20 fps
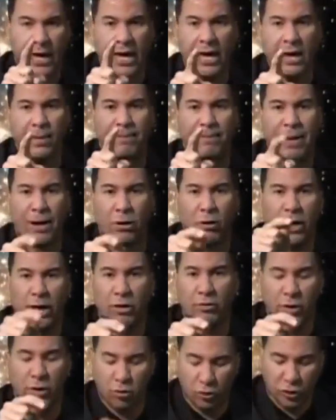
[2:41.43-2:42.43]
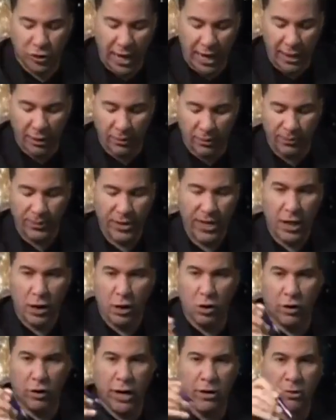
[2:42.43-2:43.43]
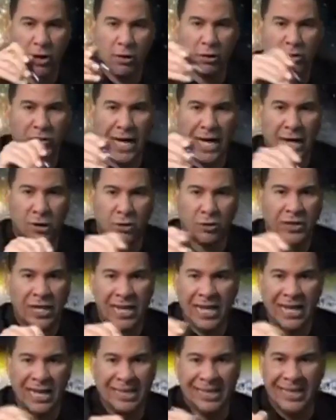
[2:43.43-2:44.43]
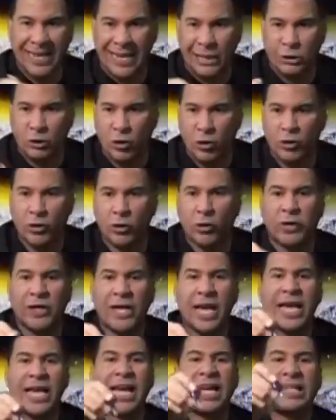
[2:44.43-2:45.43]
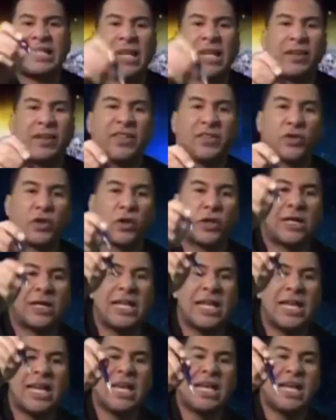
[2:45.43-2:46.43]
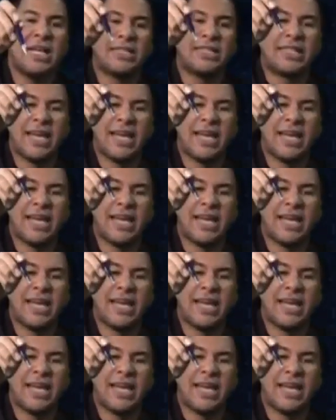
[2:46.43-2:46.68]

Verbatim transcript: eh, para los que no escucharon, los que no anotaron, tienen que tener todos los días ahí televisor.